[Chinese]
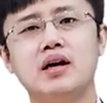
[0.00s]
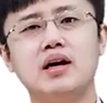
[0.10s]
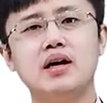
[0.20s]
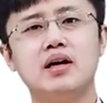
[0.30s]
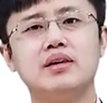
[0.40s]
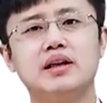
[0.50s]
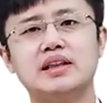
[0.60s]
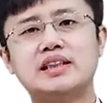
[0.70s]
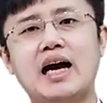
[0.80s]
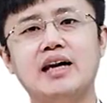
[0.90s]
个人能力
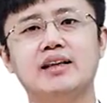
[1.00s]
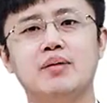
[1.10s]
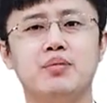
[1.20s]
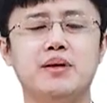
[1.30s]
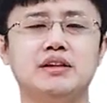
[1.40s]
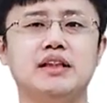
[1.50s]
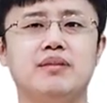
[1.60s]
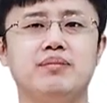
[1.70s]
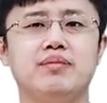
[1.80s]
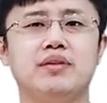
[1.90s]
的差异呢不明显
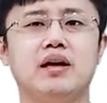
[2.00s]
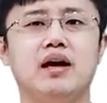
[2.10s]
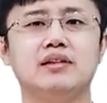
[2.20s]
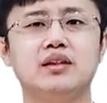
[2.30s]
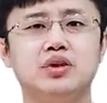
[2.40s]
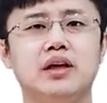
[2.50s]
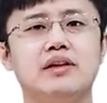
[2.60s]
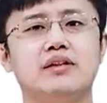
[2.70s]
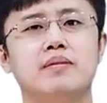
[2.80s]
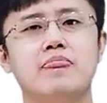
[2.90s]
啊。再举个
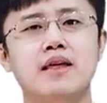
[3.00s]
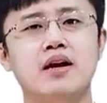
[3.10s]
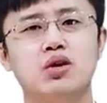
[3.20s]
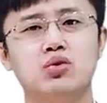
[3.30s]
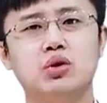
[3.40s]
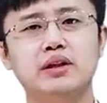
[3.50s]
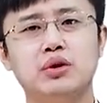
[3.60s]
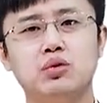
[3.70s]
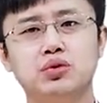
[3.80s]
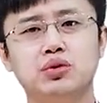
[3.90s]
例子，如果
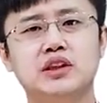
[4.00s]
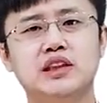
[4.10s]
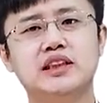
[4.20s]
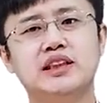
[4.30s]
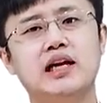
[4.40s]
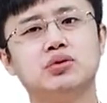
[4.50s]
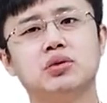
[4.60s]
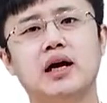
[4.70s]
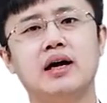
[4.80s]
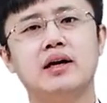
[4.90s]
你过去的职业生涯
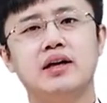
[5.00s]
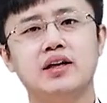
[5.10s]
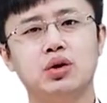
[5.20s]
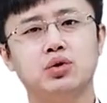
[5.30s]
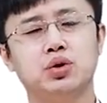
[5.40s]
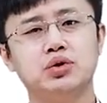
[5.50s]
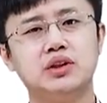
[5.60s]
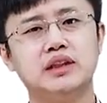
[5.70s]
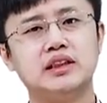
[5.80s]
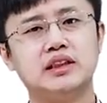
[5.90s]
中啊，有从
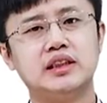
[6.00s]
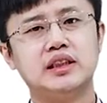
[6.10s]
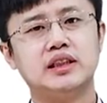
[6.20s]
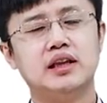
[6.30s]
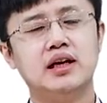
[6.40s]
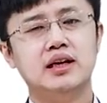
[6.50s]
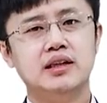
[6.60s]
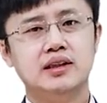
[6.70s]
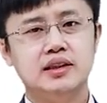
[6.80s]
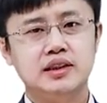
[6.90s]
事的只是一个
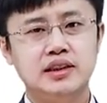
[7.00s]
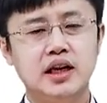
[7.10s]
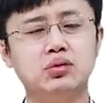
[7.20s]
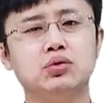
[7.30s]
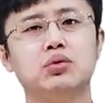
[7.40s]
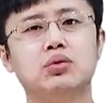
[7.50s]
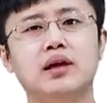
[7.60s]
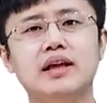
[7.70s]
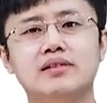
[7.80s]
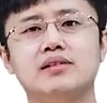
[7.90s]
相同或
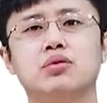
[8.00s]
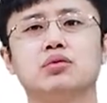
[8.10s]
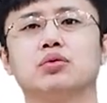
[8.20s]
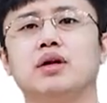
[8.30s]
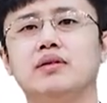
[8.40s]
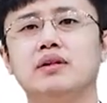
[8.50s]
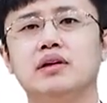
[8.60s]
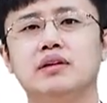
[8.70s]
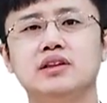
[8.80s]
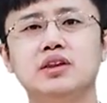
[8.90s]
类似的工作，
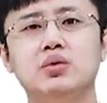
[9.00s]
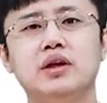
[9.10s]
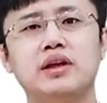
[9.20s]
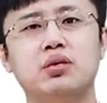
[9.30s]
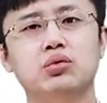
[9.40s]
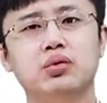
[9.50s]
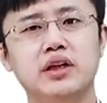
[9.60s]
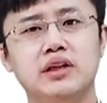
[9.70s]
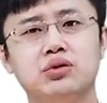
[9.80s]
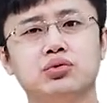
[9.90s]
尽管你工作
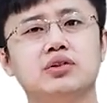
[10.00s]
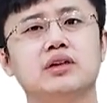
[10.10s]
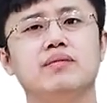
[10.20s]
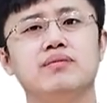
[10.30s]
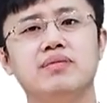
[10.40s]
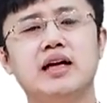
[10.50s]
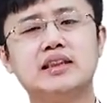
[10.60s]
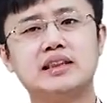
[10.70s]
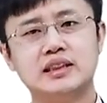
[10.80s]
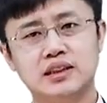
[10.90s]
业绩出色。那
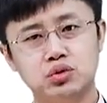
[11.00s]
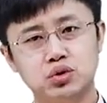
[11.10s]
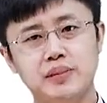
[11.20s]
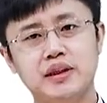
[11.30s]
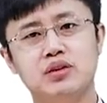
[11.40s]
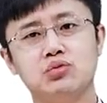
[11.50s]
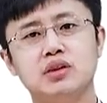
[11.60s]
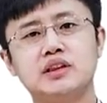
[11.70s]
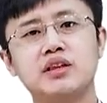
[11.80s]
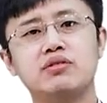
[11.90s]
只能说明你做
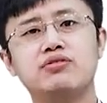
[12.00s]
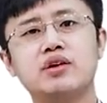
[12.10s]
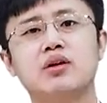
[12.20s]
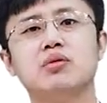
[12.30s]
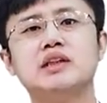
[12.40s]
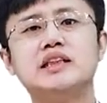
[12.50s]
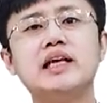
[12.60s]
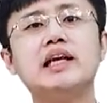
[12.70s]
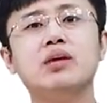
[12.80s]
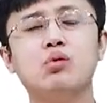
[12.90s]
这份儿或
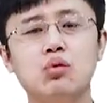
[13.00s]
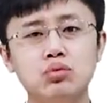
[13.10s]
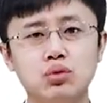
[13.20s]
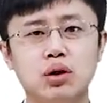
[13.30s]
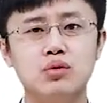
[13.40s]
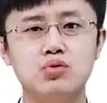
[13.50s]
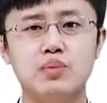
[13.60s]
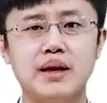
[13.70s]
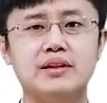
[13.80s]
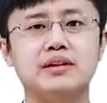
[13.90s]
这类工作具
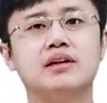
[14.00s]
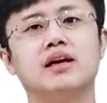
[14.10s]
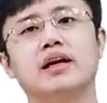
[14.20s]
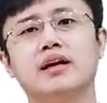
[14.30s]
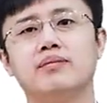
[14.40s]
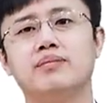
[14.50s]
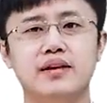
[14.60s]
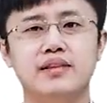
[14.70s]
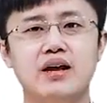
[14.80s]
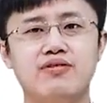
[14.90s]
备一定的能力。
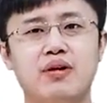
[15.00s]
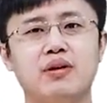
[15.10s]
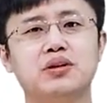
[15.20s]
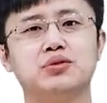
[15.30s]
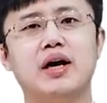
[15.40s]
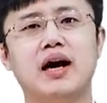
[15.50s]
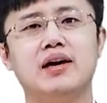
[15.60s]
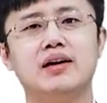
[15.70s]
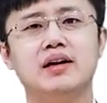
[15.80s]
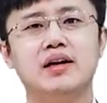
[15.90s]
那反过来说啊，